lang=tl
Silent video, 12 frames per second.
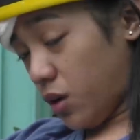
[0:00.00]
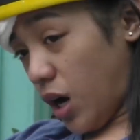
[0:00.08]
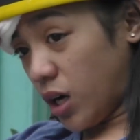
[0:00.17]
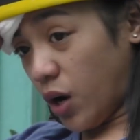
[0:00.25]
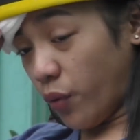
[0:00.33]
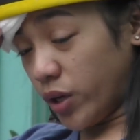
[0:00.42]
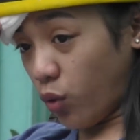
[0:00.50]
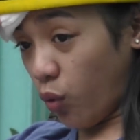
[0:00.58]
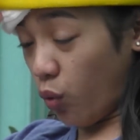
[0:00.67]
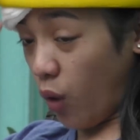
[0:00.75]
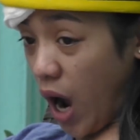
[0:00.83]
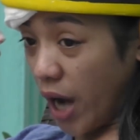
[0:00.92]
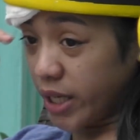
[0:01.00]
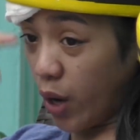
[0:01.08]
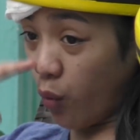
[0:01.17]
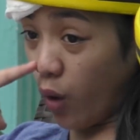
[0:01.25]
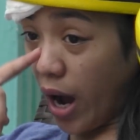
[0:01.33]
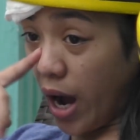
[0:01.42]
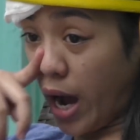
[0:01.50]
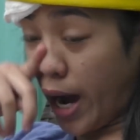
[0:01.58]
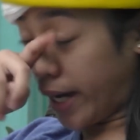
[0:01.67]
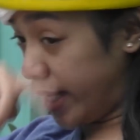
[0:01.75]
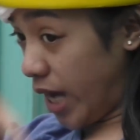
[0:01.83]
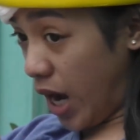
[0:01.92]
Ang gagawin ko kung ayaw nga,
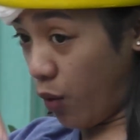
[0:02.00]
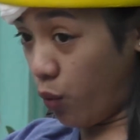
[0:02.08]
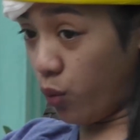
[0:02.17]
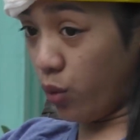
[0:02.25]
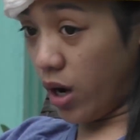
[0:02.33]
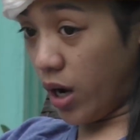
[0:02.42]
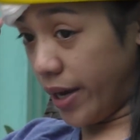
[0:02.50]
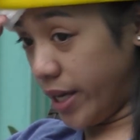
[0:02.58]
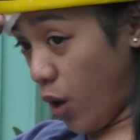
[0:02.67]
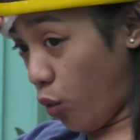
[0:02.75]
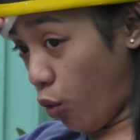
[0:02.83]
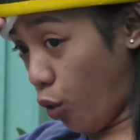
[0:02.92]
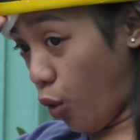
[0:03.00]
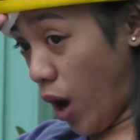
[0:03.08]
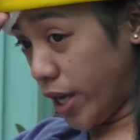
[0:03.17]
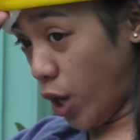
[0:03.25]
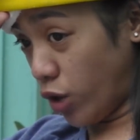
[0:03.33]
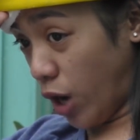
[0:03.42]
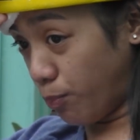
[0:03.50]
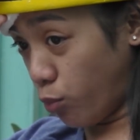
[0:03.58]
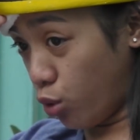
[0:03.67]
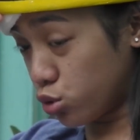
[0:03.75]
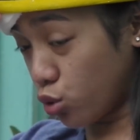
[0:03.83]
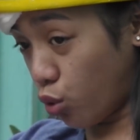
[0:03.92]
ayaw. Ayaw ko, ayaw ng
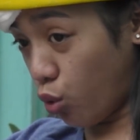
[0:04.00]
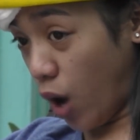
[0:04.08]
puso